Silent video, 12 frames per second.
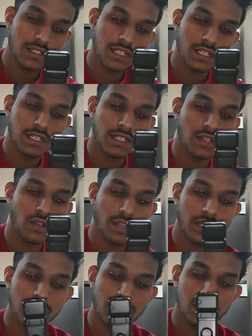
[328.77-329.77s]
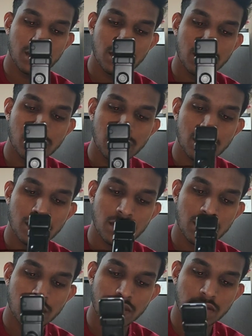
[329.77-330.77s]
ये लॉक है
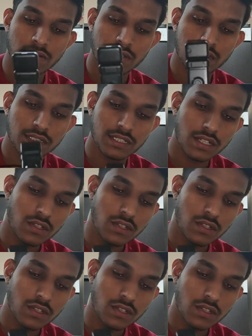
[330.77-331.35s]
किसका